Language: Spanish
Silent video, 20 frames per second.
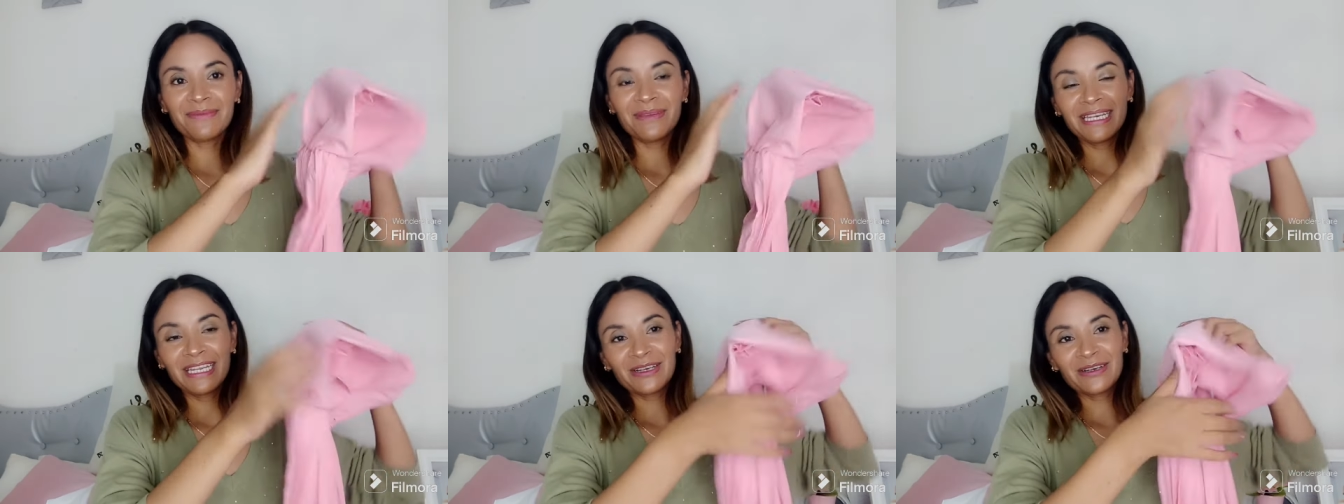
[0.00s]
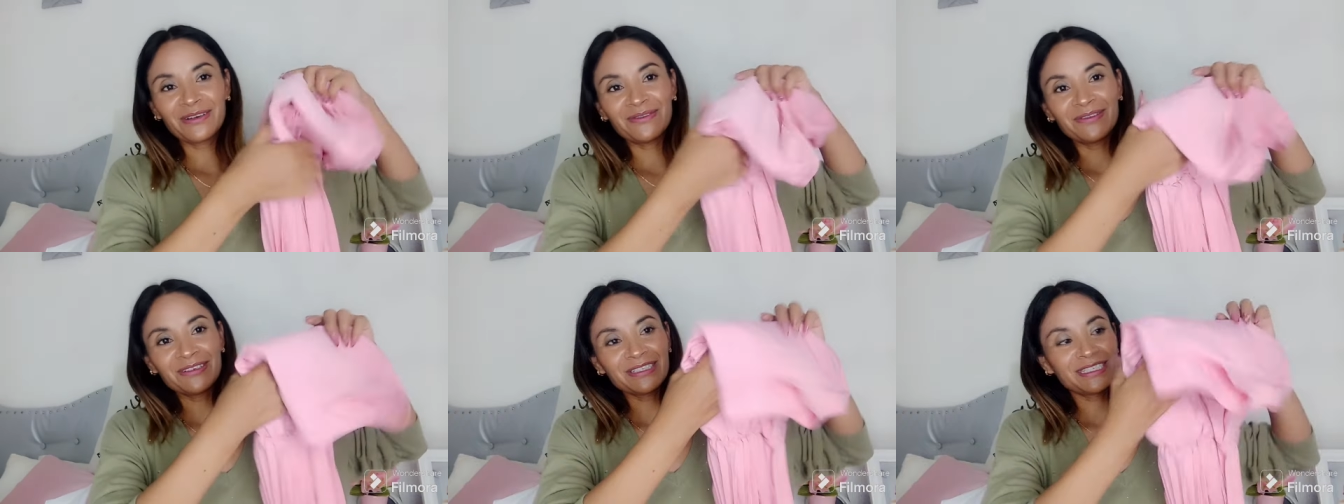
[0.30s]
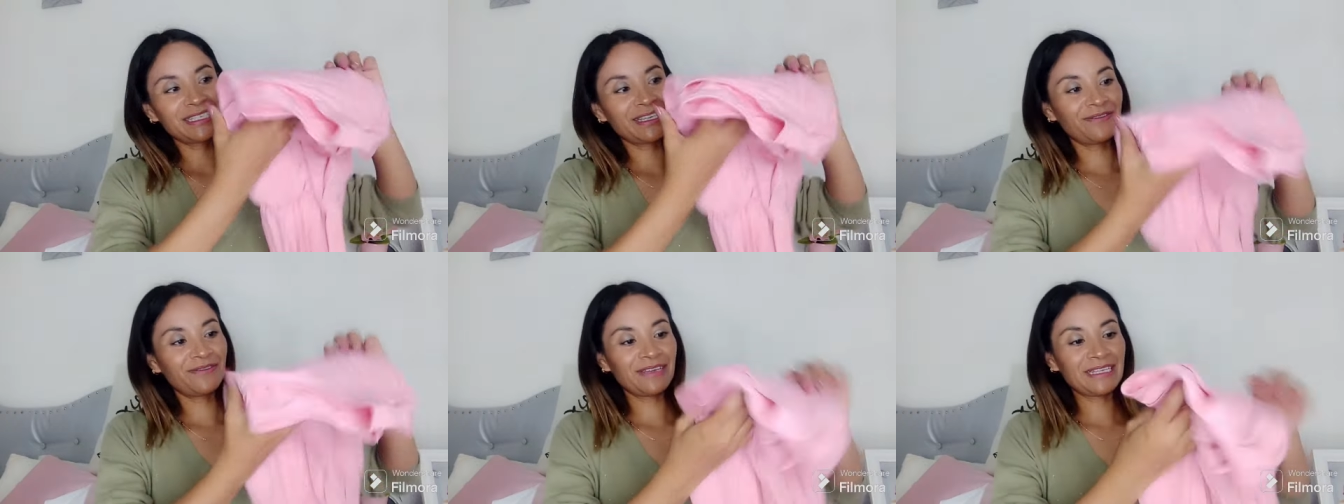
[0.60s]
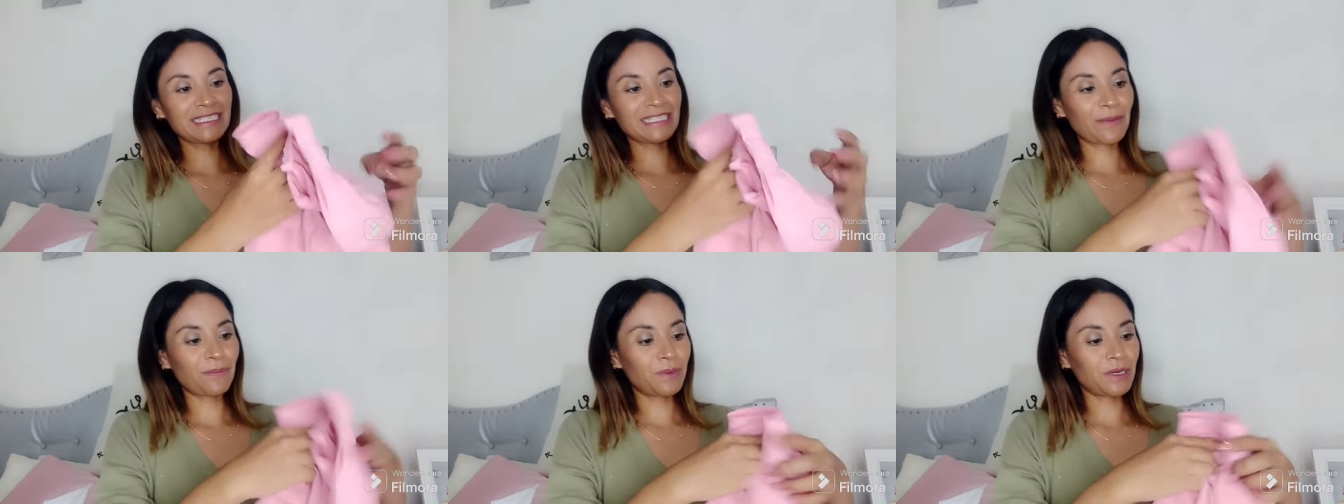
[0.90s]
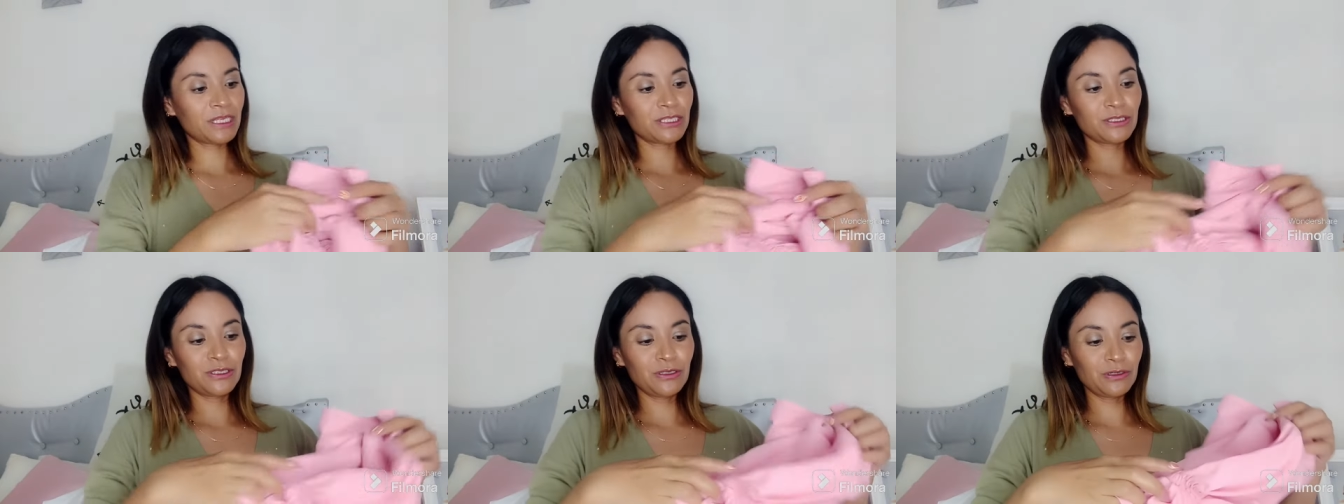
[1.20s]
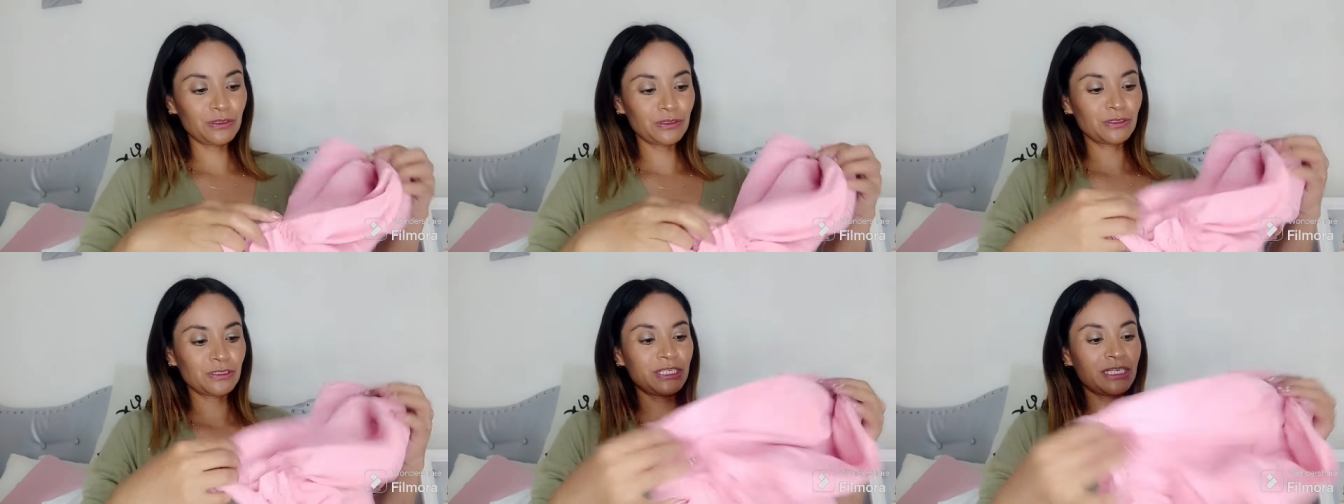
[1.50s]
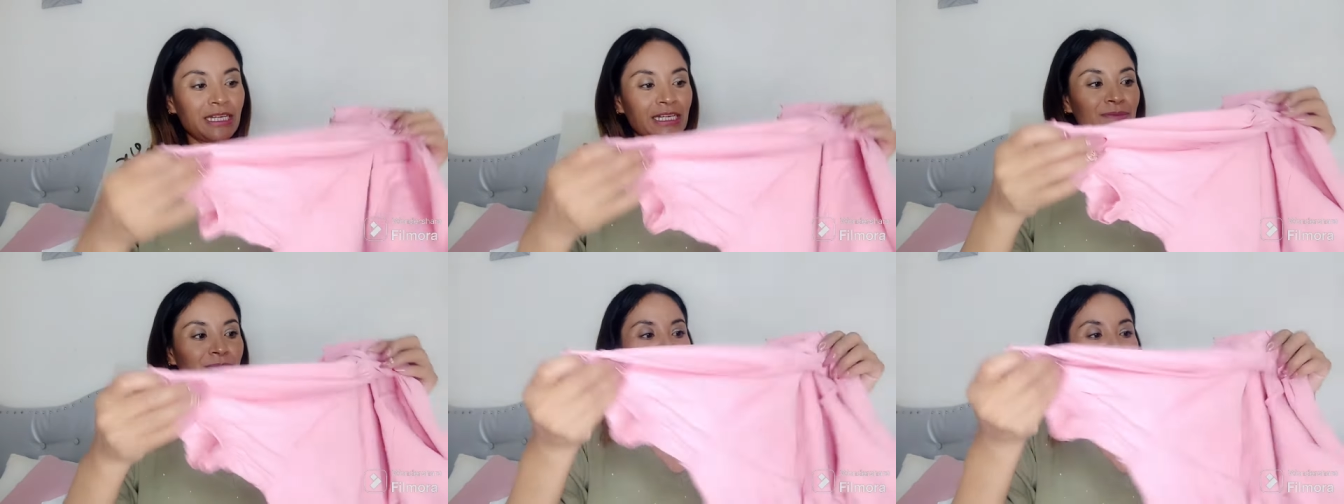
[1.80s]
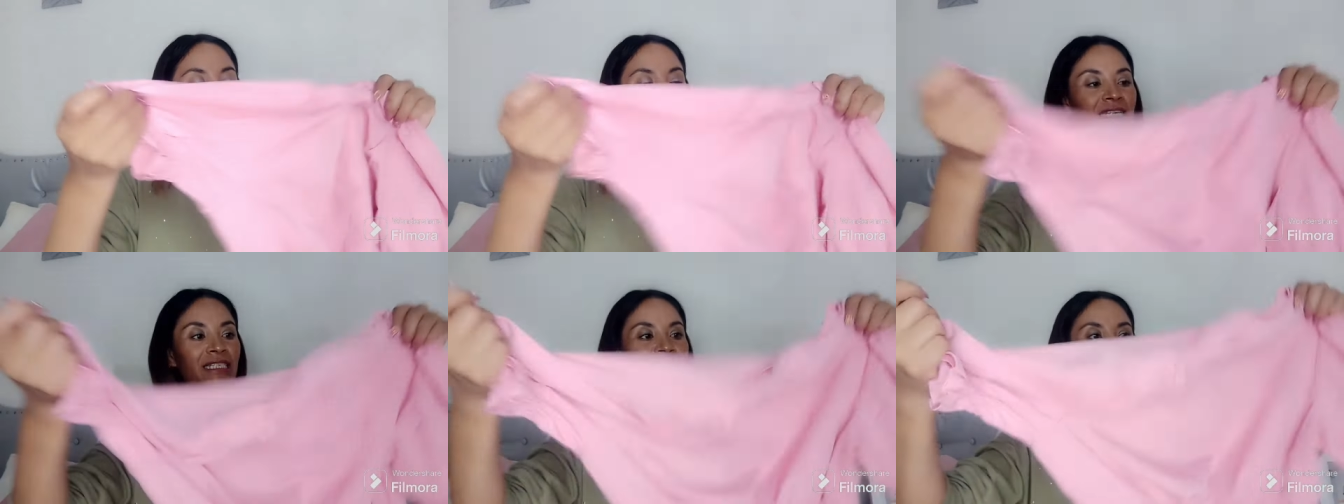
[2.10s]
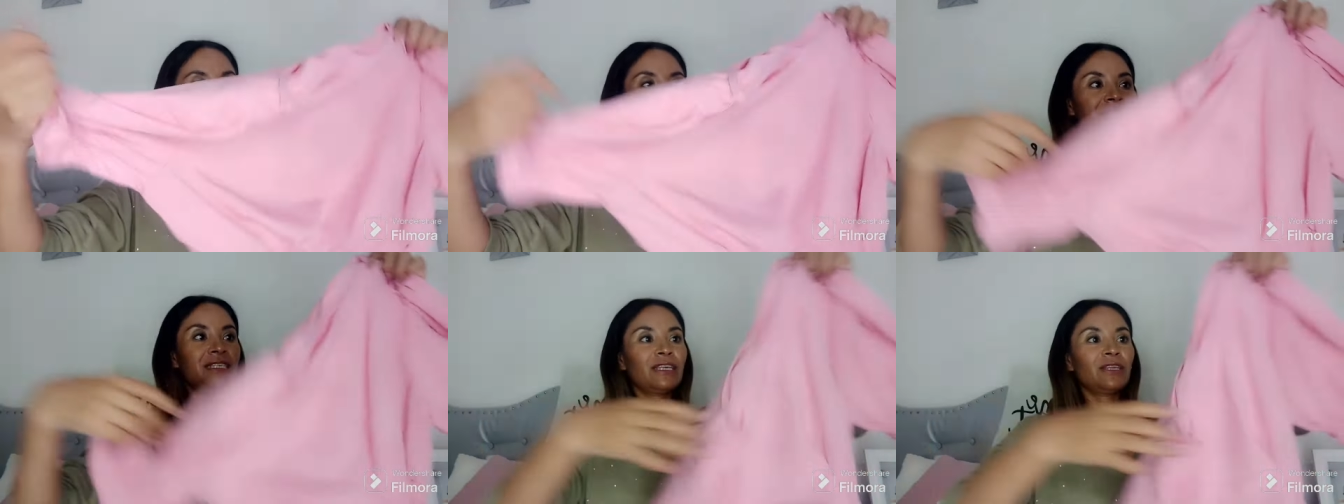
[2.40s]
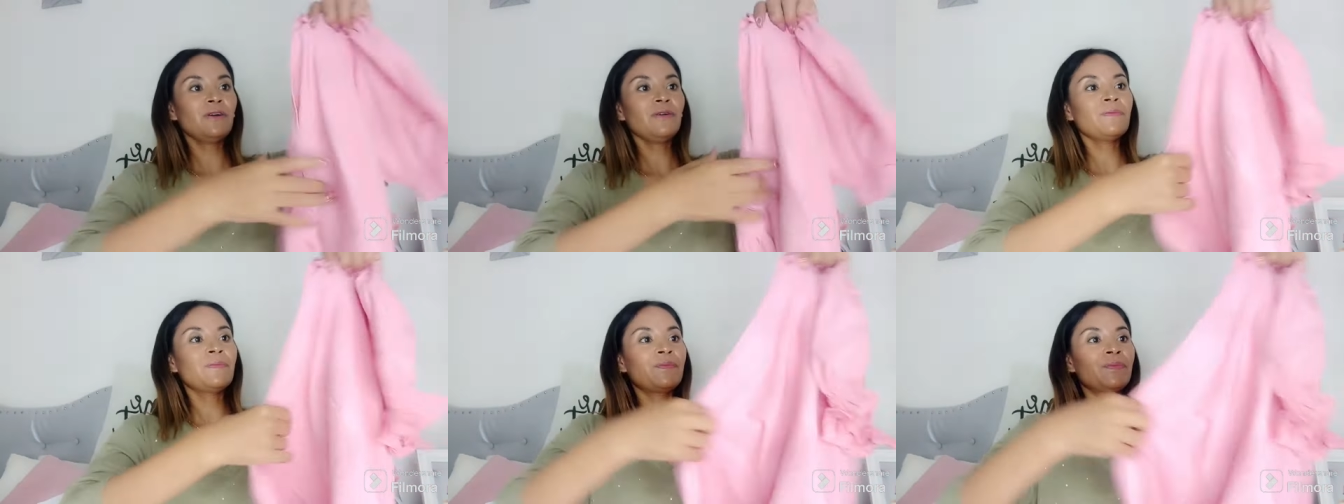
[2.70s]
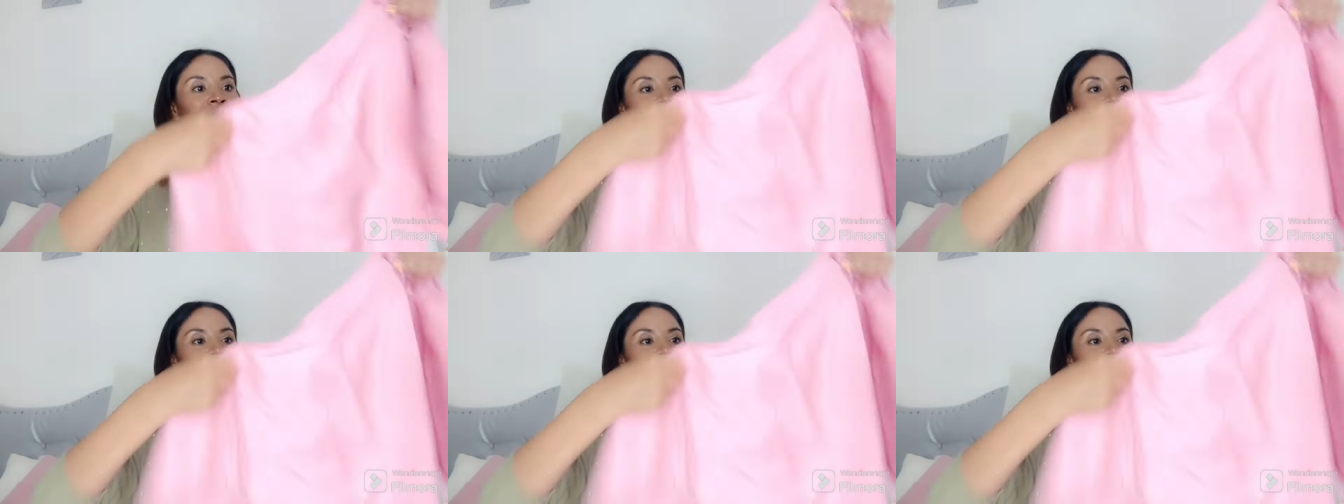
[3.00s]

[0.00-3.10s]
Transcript: Miren cómo se ve, está precioso, chicas. Miren este vestido.